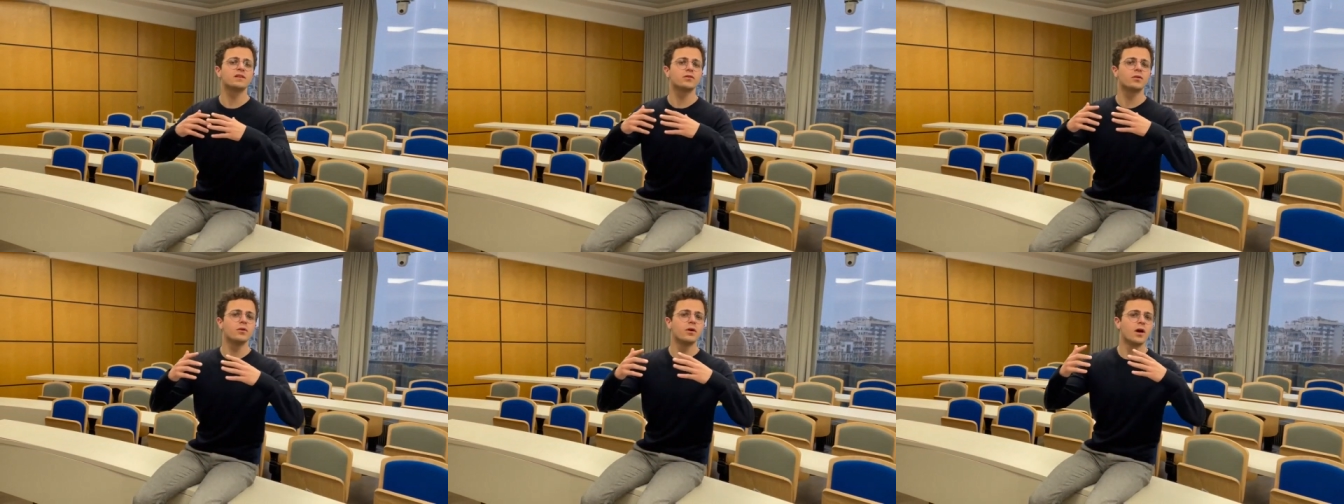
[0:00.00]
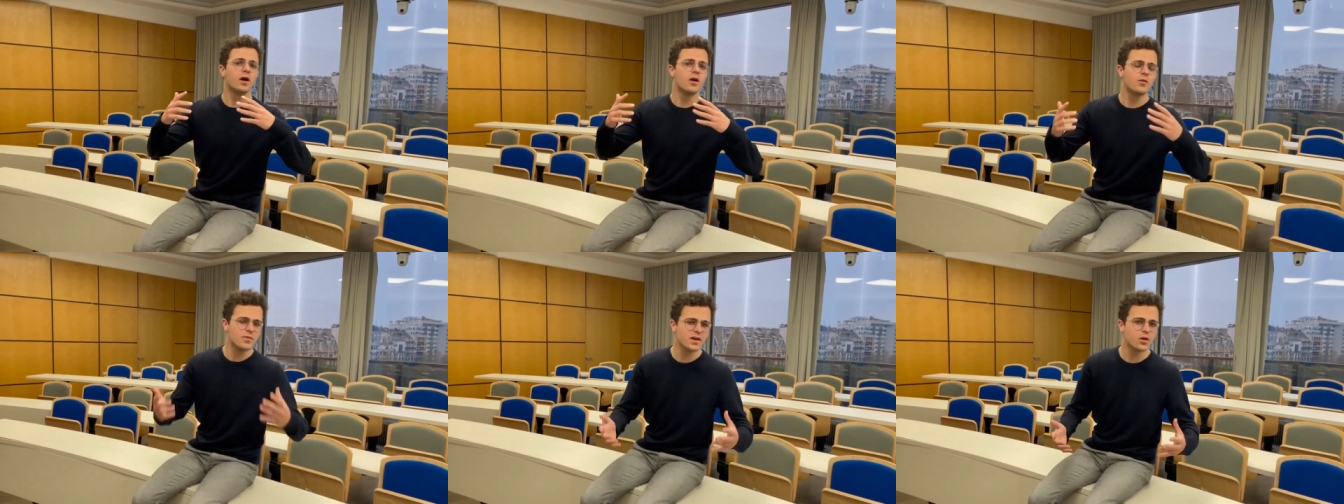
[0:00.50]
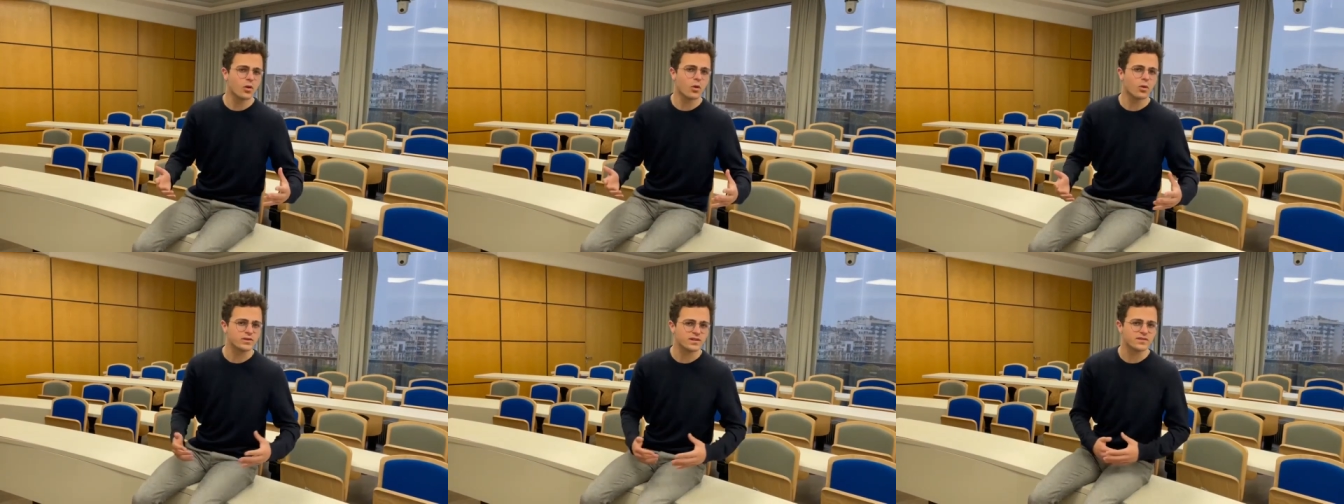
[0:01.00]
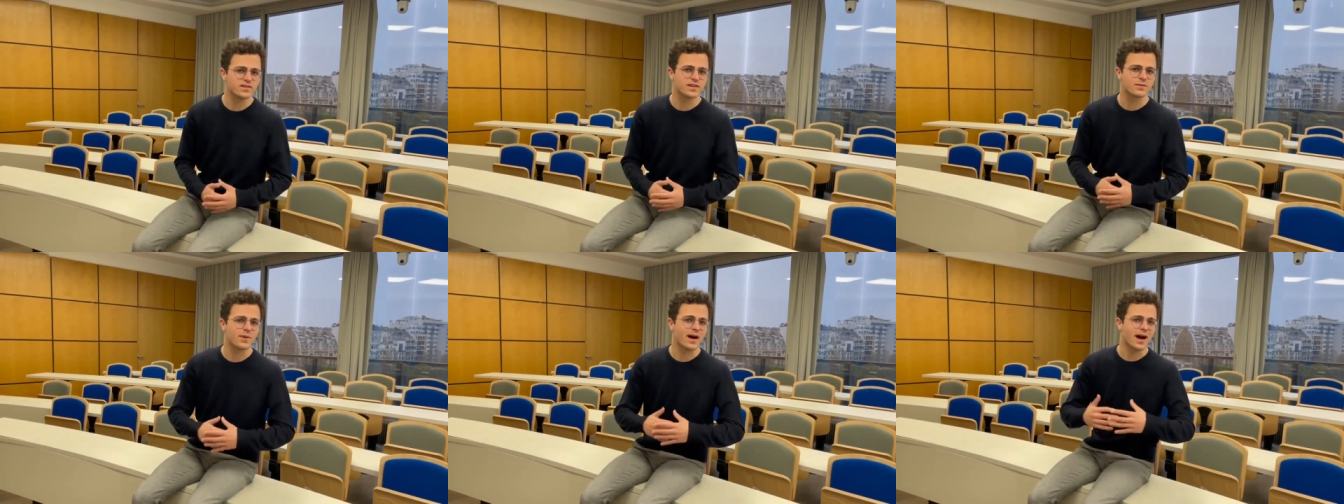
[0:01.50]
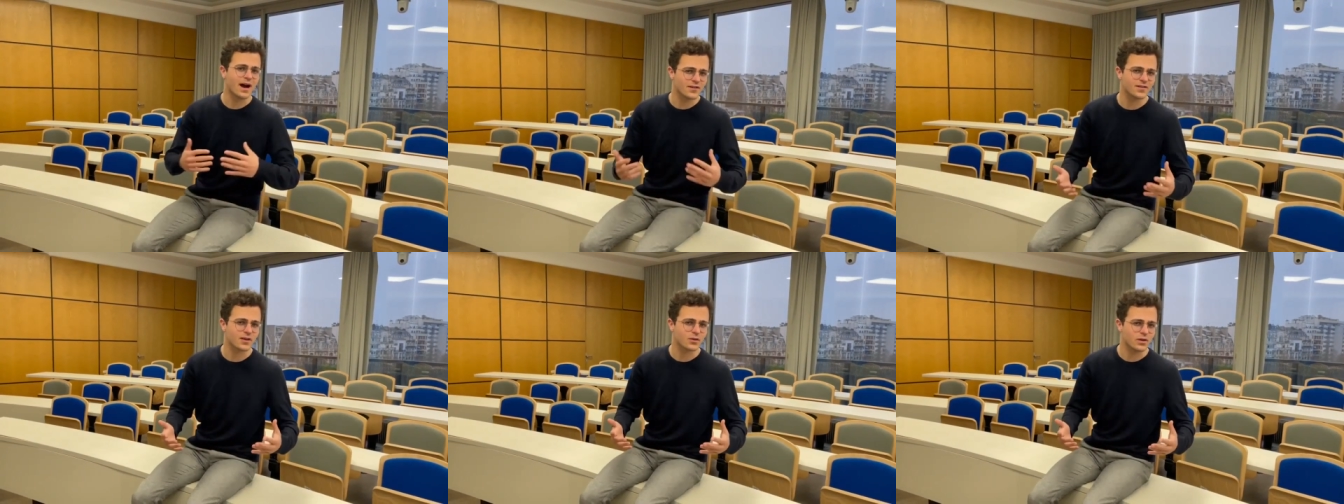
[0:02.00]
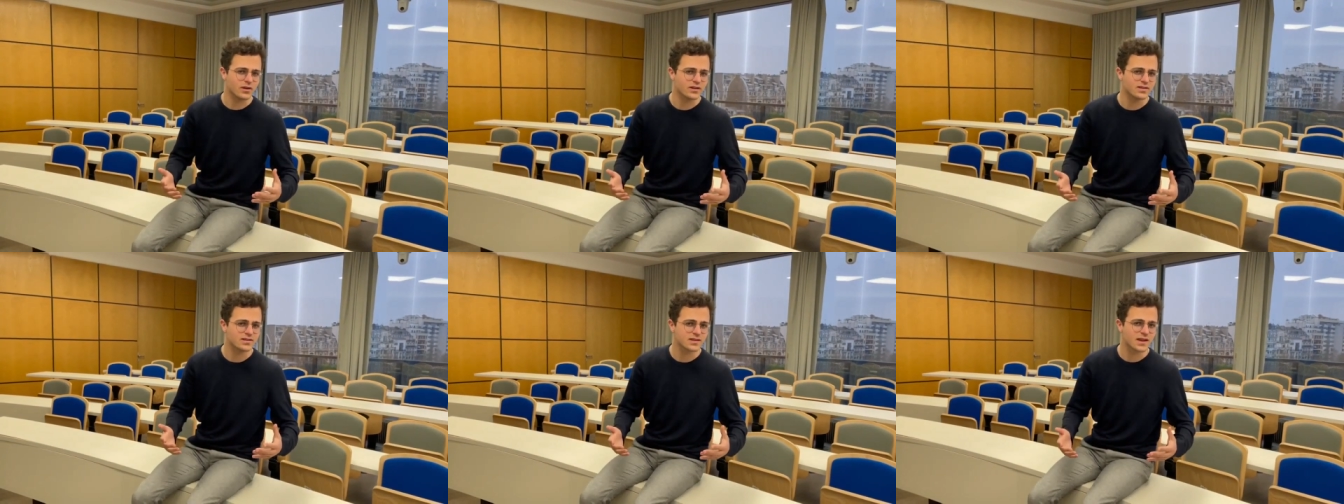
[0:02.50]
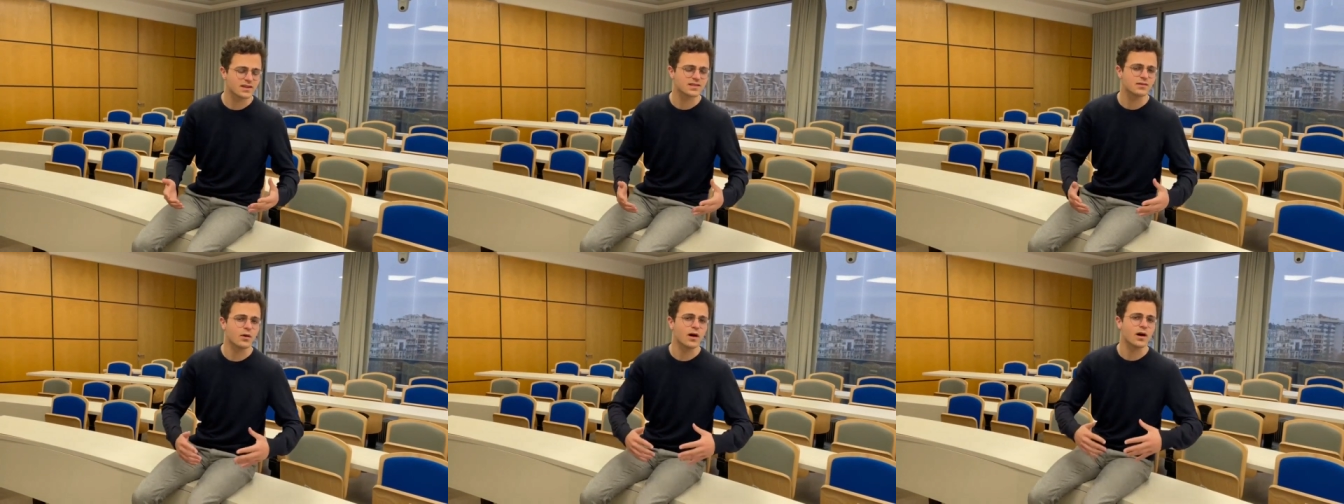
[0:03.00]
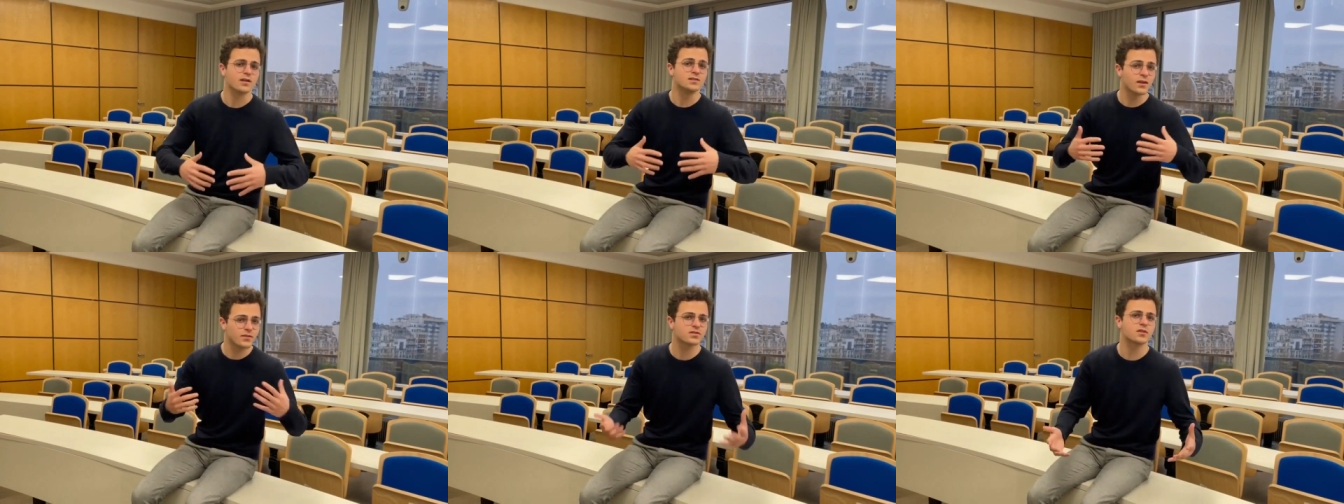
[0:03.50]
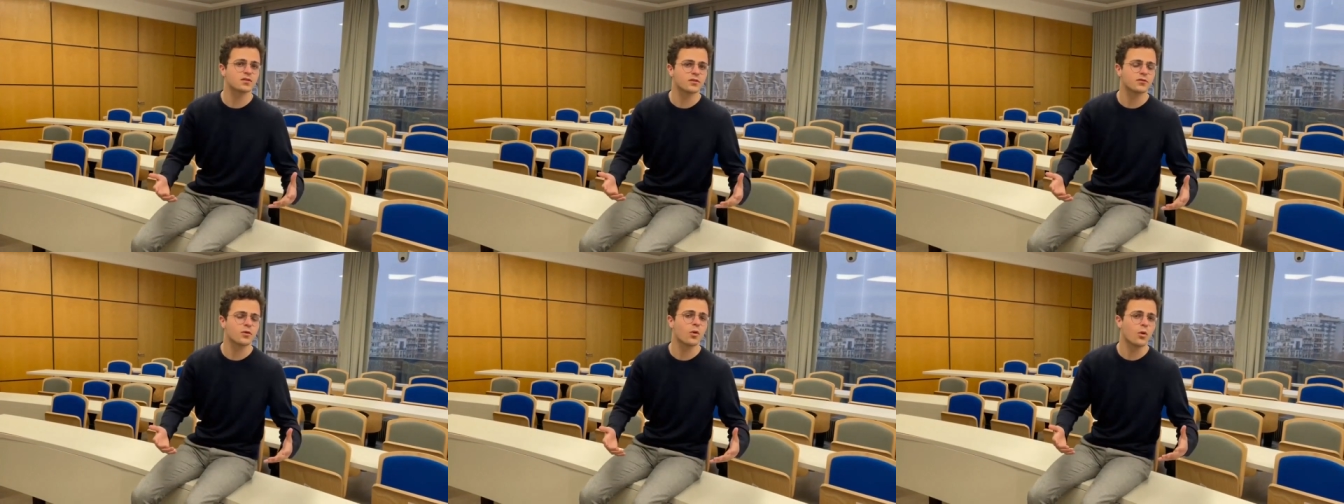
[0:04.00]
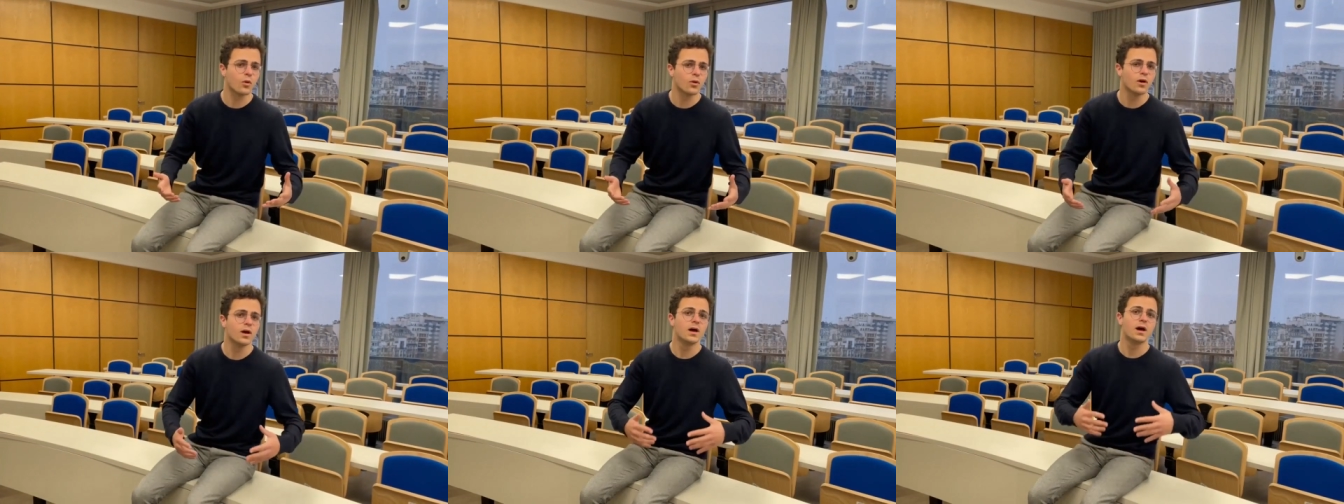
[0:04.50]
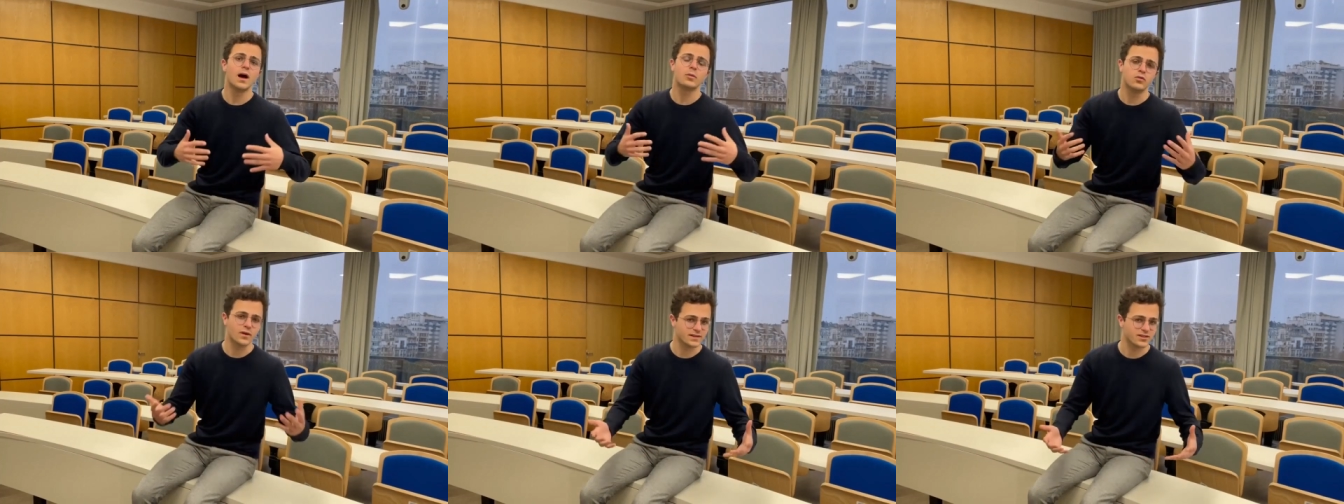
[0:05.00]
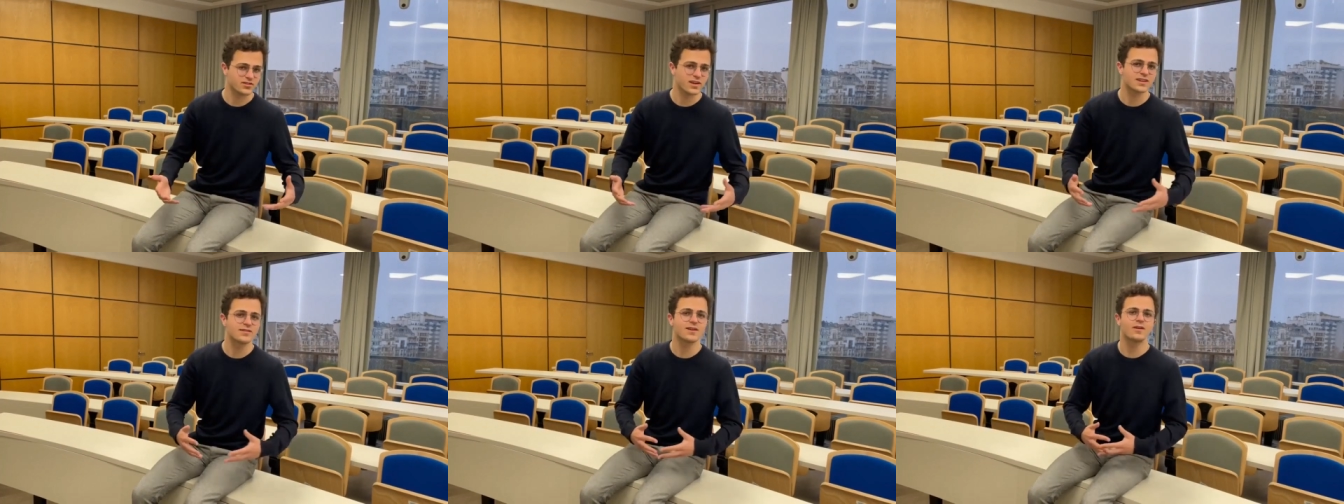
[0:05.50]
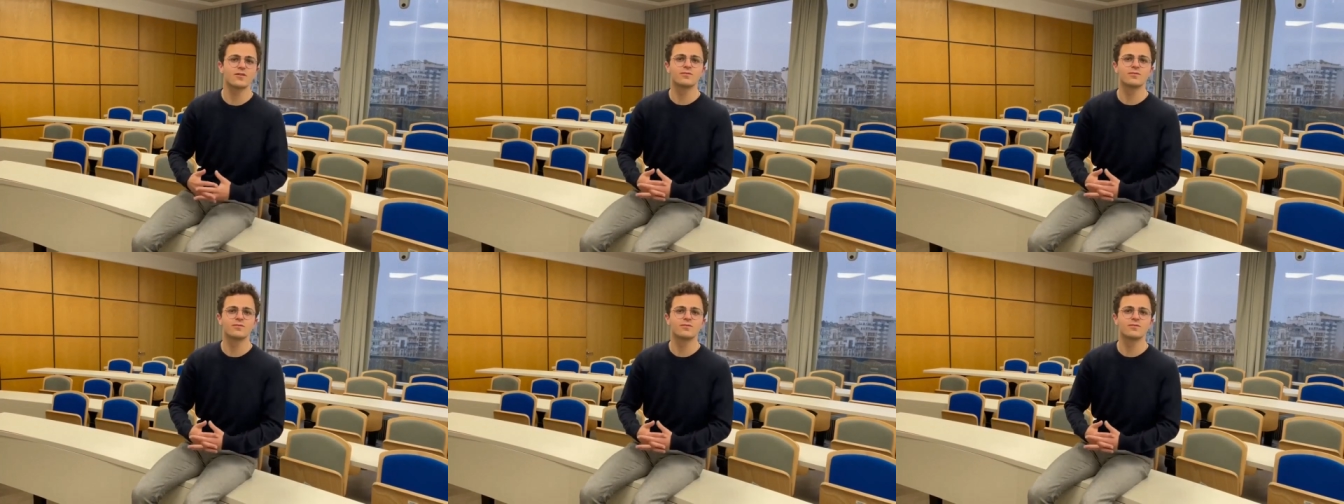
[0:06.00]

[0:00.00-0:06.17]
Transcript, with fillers: que 1000 euros divisé par 1,10, à savoir 909 euros, à pouvoir d'achat équivalent.